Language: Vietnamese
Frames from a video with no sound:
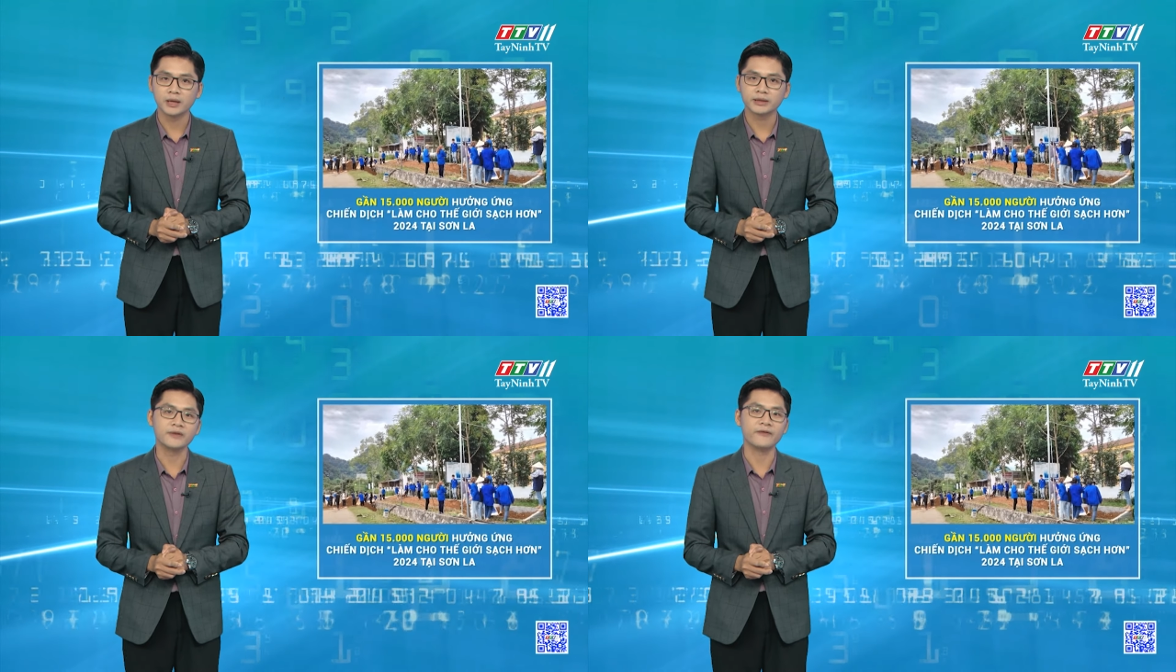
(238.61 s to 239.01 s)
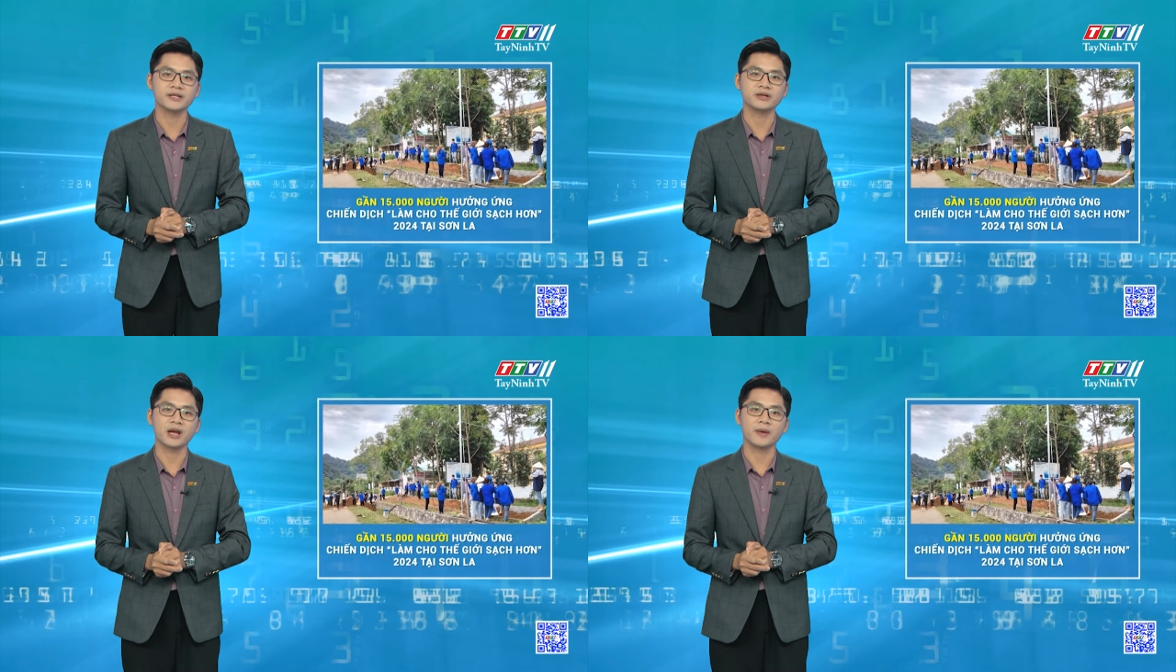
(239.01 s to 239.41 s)
đơn vị
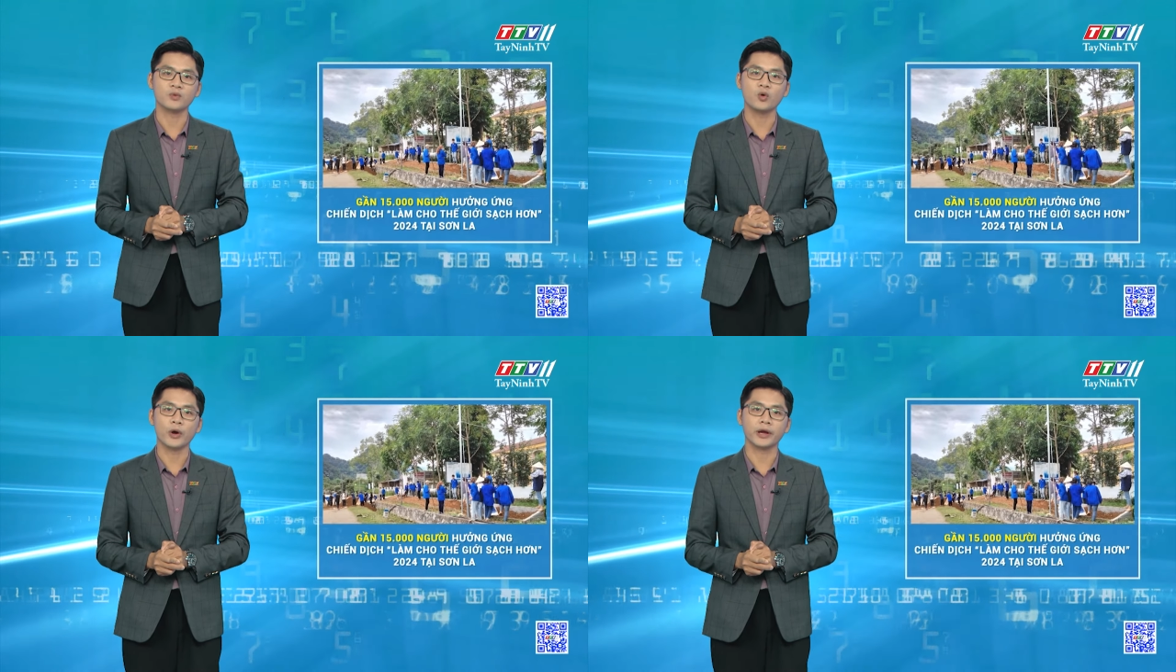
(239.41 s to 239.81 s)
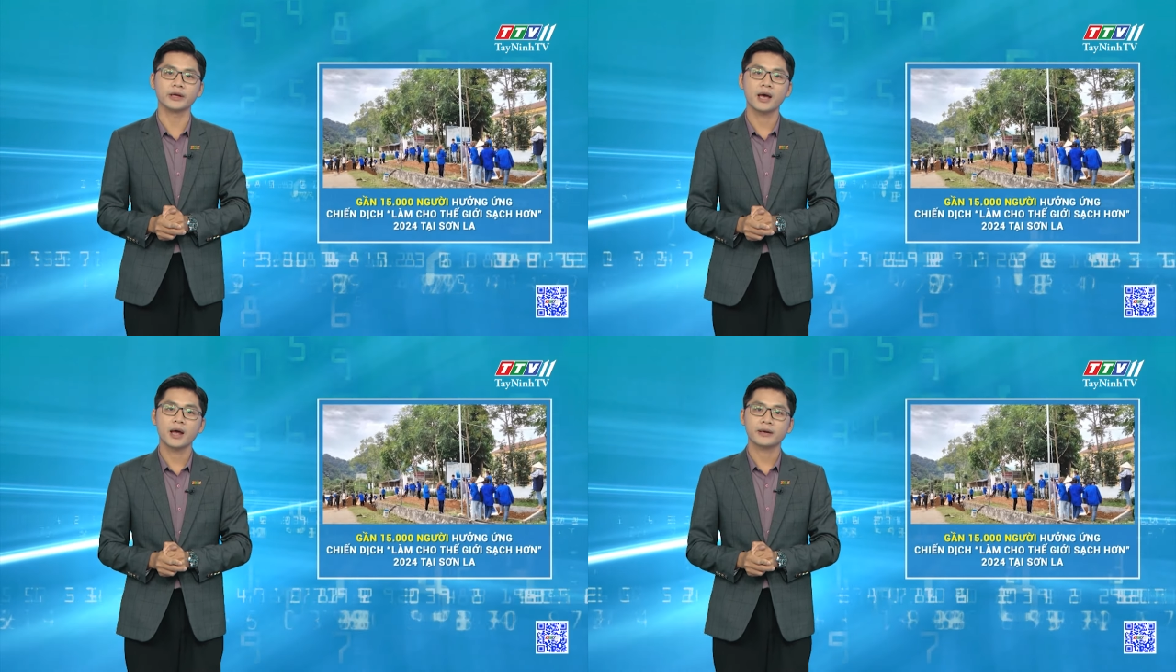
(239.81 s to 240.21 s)
sự nghiệp của huyện
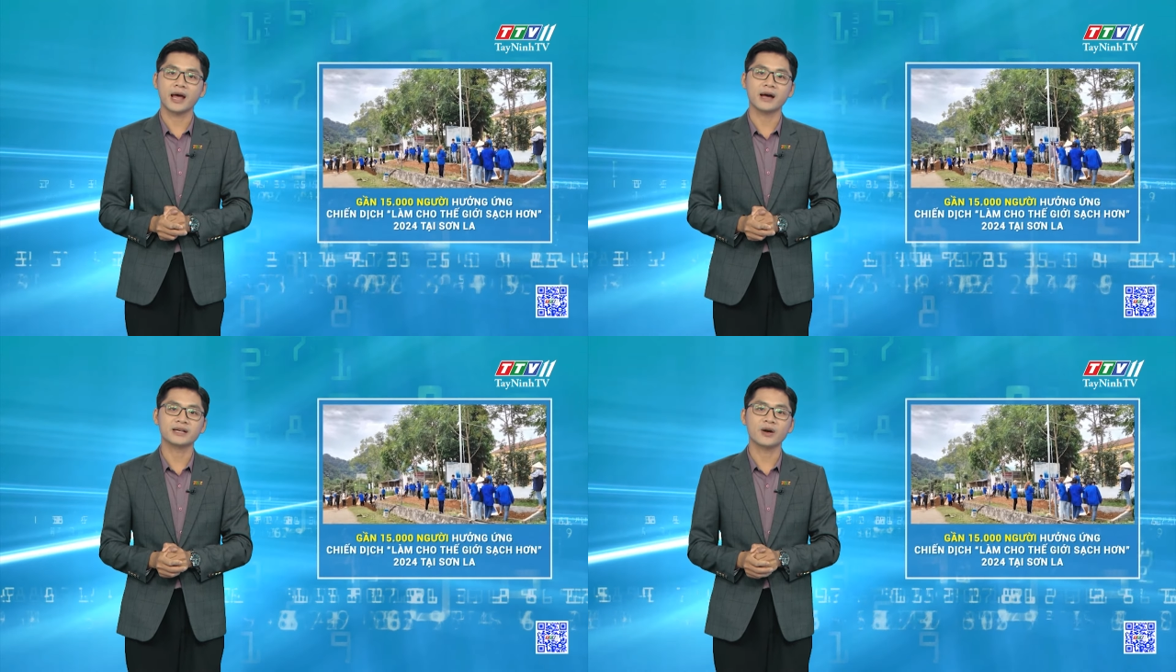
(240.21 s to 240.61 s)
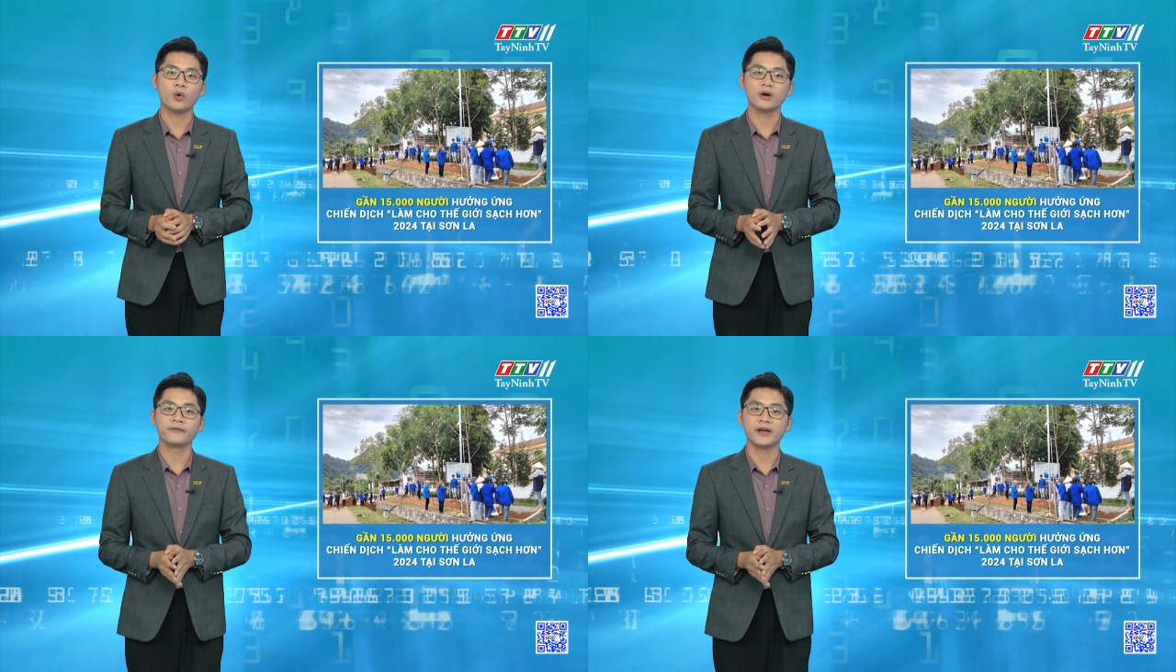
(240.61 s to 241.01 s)
đã ra
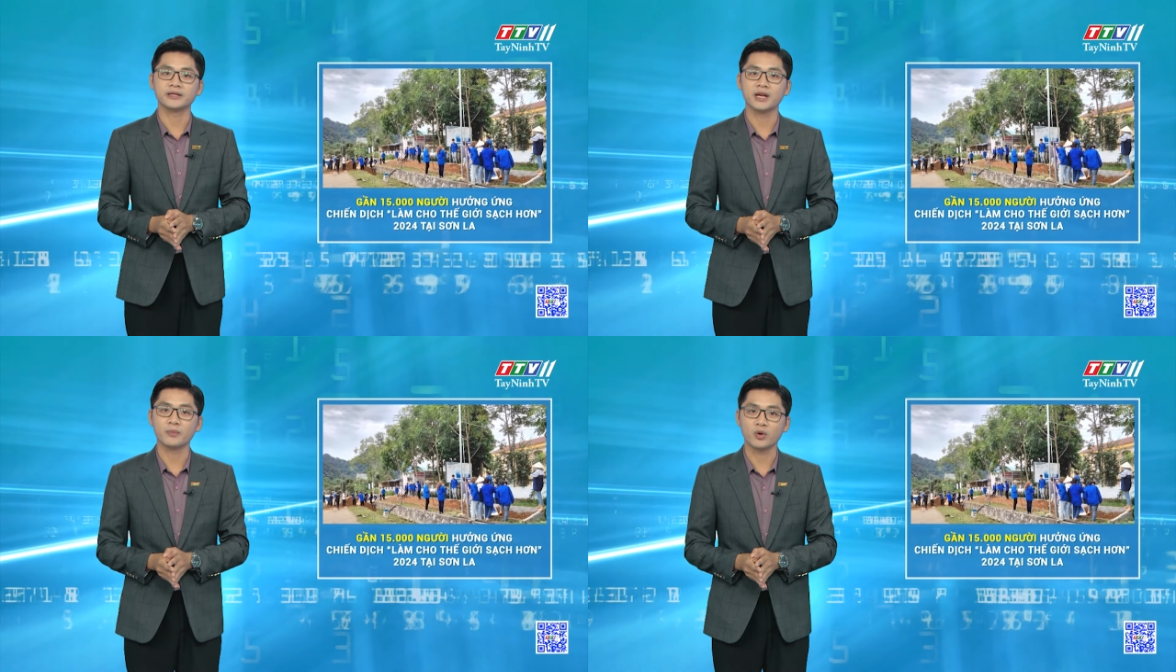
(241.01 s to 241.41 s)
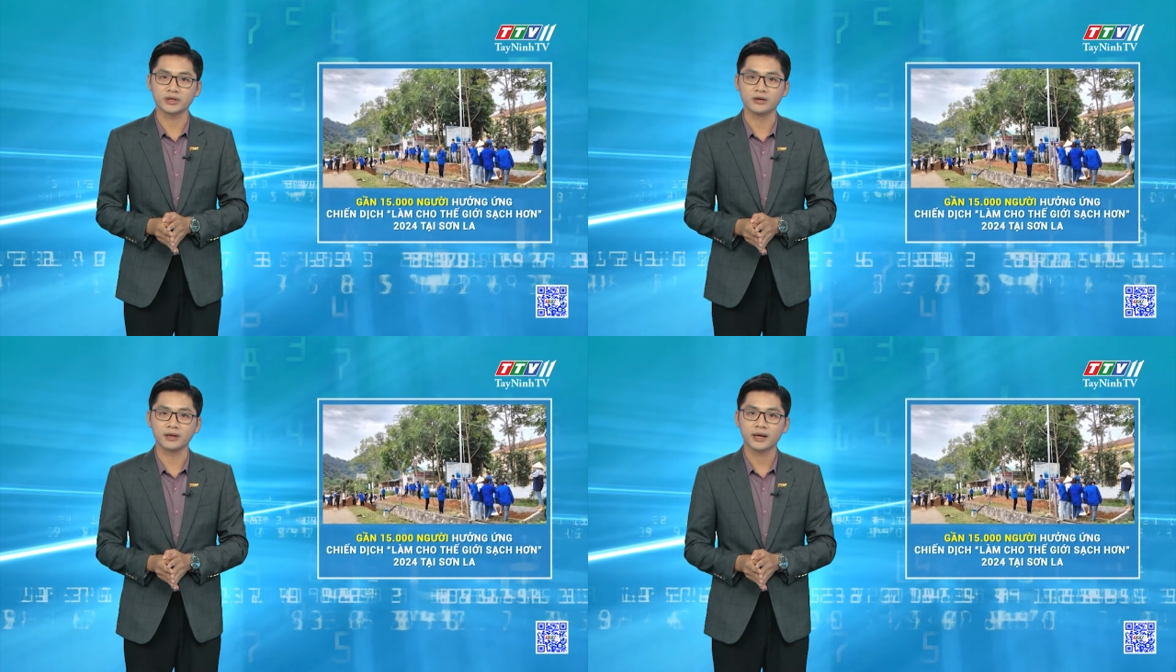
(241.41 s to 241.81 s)
quân vệ sinh môi
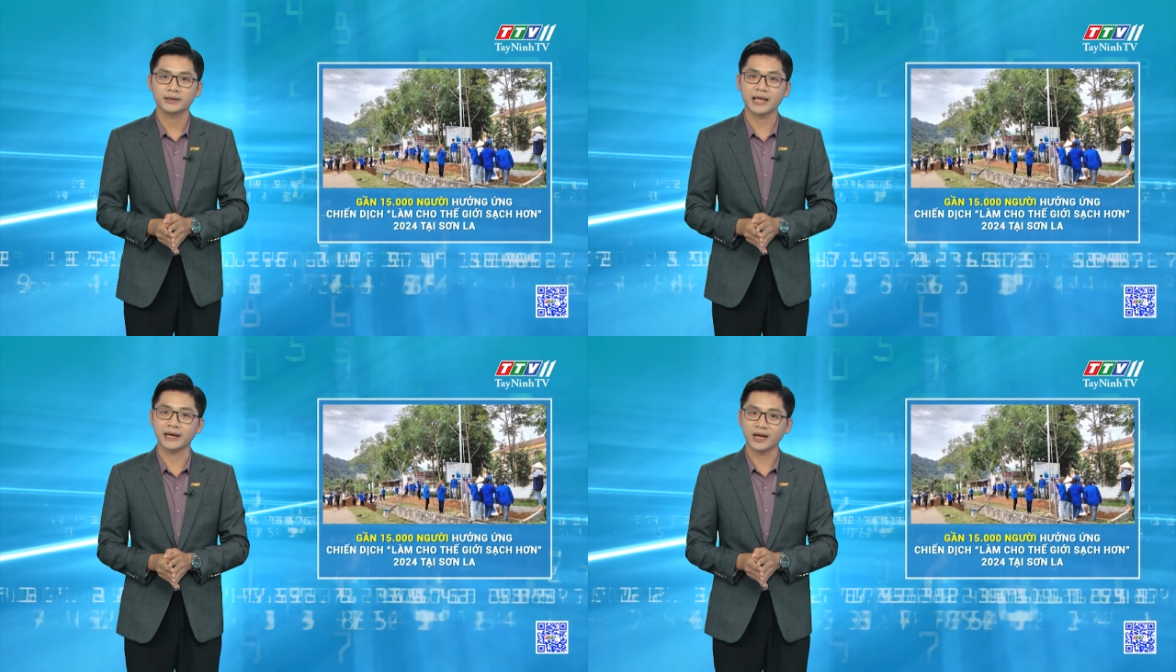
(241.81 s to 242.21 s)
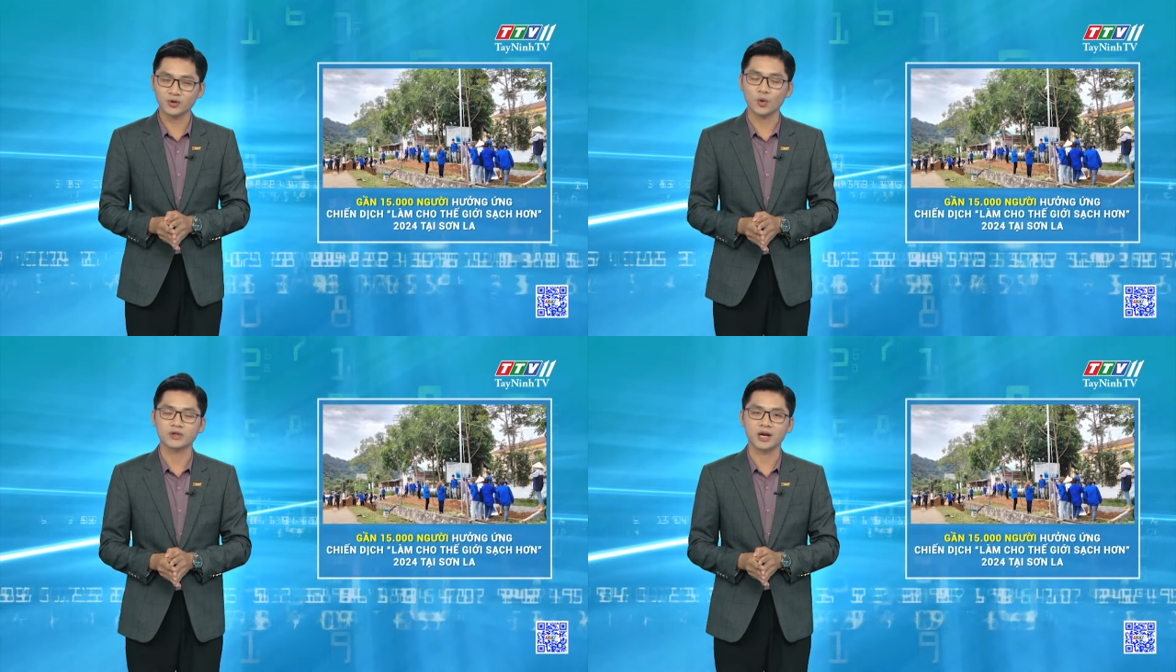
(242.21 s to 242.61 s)
trường tại các trụ